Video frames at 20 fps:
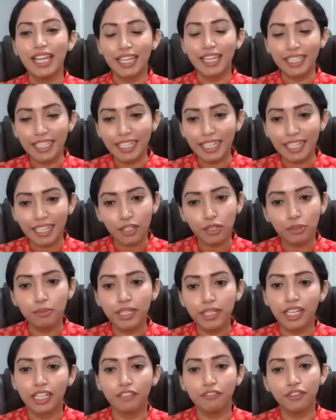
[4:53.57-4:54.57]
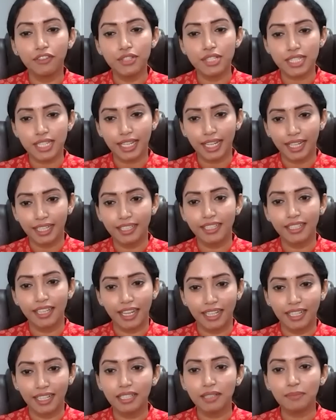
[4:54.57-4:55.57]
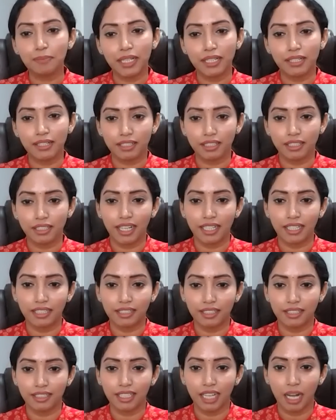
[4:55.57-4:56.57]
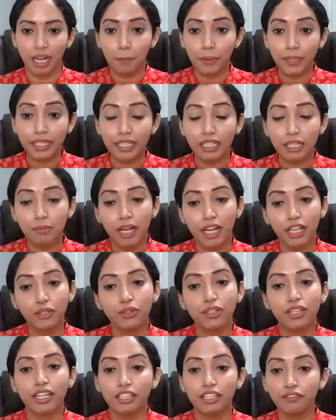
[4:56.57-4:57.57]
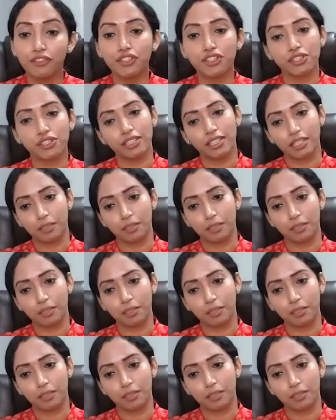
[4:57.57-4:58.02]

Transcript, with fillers: நீங்களே ரொம்ப கன்ஃபியூஸ்டா எந்த என்ன பண்றது அடுத்தது அப்படின்ற மாதிரி ஒரு கன்ஃபியூஷன்ல